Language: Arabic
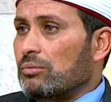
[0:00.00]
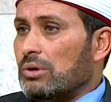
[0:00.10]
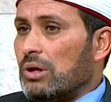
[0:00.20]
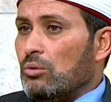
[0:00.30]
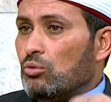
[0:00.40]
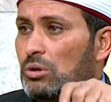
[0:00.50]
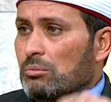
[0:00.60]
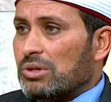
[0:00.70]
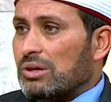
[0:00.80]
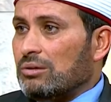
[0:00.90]
أنه
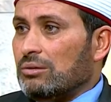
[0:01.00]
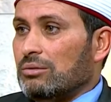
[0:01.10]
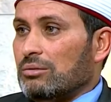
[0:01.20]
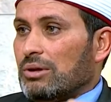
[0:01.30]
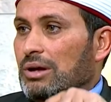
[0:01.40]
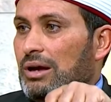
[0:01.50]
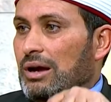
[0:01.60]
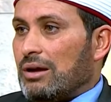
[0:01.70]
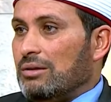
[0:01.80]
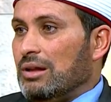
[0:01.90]
يمتنع
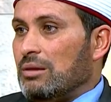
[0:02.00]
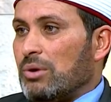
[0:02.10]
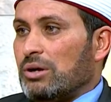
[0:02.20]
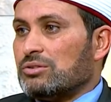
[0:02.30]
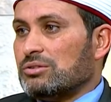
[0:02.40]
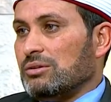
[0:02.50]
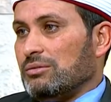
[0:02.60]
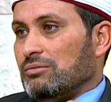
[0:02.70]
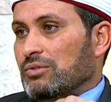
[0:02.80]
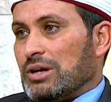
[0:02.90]
عن المعصية
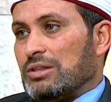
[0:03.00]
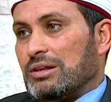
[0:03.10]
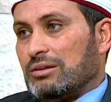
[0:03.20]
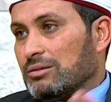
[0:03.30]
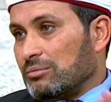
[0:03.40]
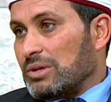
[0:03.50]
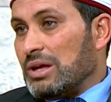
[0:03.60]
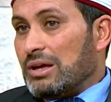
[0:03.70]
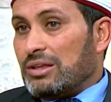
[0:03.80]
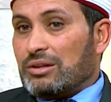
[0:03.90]
في هذه الأيام
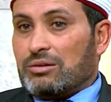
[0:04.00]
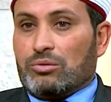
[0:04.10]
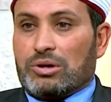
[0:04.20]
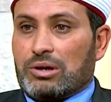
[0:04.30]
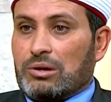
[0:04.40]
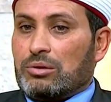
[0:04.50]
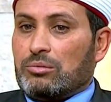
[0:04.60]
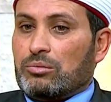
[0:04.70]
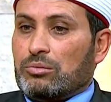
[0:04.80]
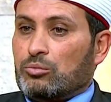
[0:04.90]
إذا هو
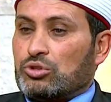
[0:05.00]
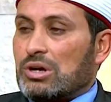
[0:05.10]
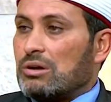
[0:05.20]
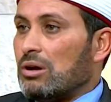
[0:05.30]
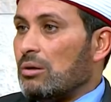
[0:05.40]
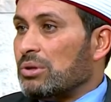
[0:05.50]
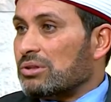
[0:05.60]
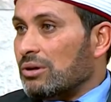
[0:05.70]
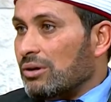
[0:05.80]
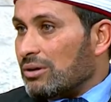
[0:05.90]
المسارعة
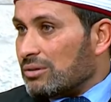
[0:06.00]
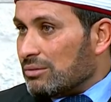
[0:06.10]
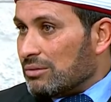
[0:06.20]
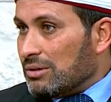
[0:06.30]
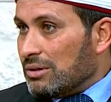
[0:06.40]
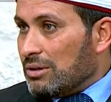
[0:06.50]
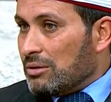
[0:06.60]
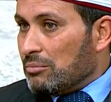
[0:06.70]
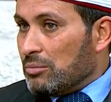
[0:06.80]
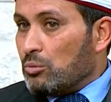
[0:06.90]
بالطاعات
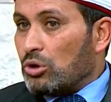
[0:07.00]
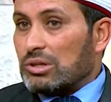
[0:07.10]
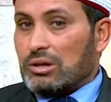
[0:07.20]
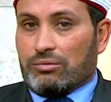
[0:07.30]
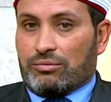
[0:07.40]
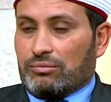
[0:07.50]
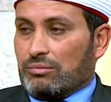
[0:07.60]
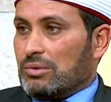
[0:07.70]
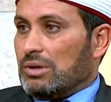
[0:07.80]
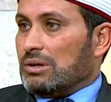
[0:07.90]
بمختلف
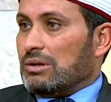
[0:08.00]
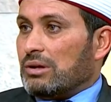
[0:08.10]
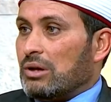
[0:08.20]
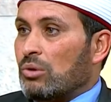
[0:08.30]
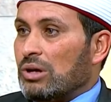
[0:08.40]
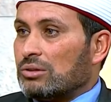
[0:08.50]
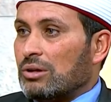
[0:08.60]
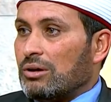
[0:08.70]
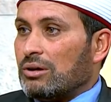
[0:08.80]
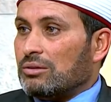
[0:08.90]
أنواع الطاعات